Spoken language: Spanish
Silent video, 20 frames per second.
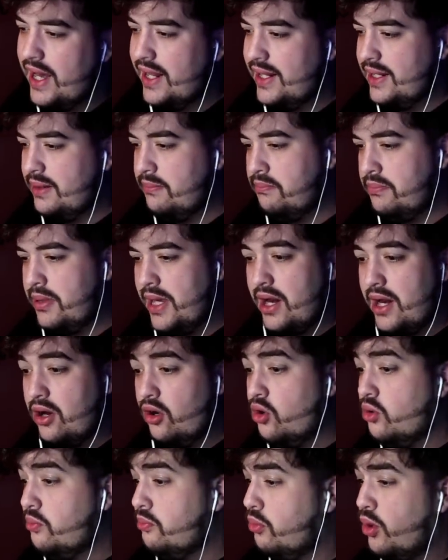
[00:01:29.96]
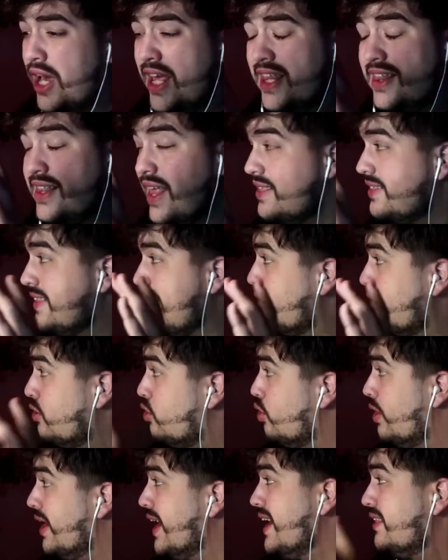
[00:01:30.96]
a limpiarlo. Voy a intentar
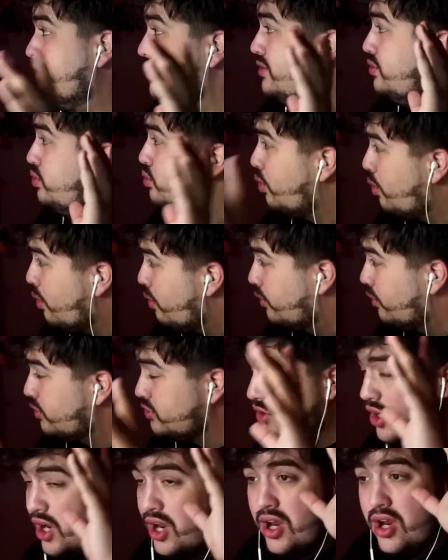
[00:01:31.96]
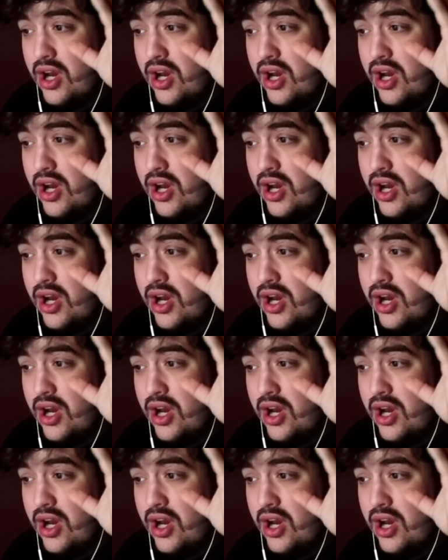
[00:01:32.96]
coger todas